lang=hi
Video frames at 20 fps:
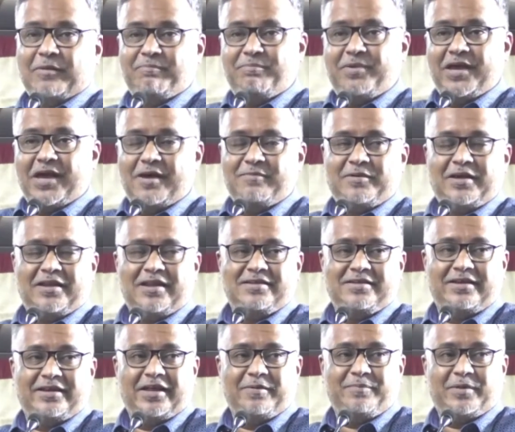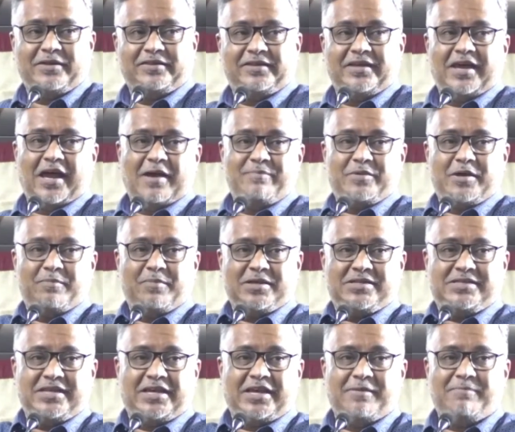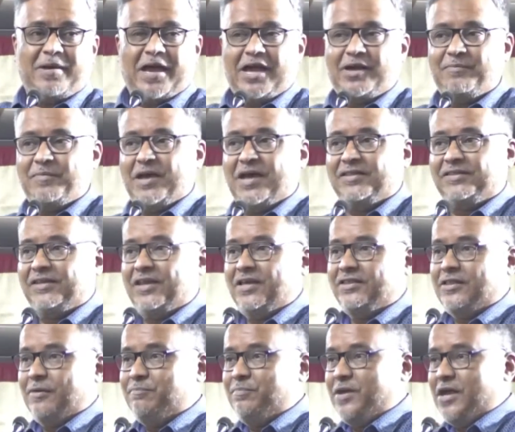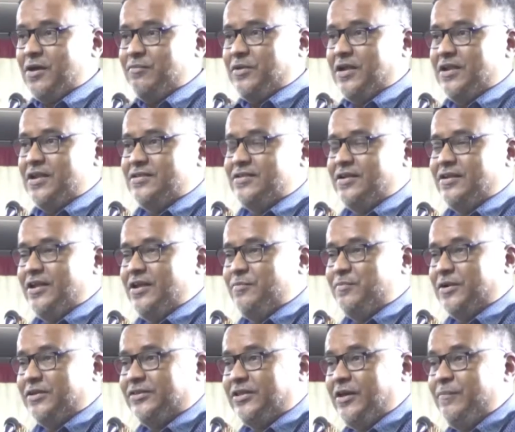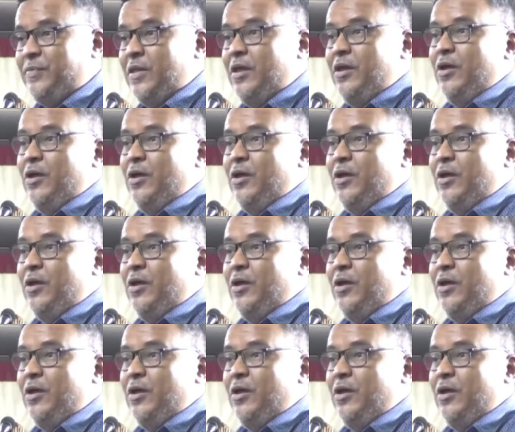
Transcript: तब भी आपके नज़र नहीं पड़ती है आपके बच्चे के बैग में आती है तब भी आपके नज़र नहीं पड़ती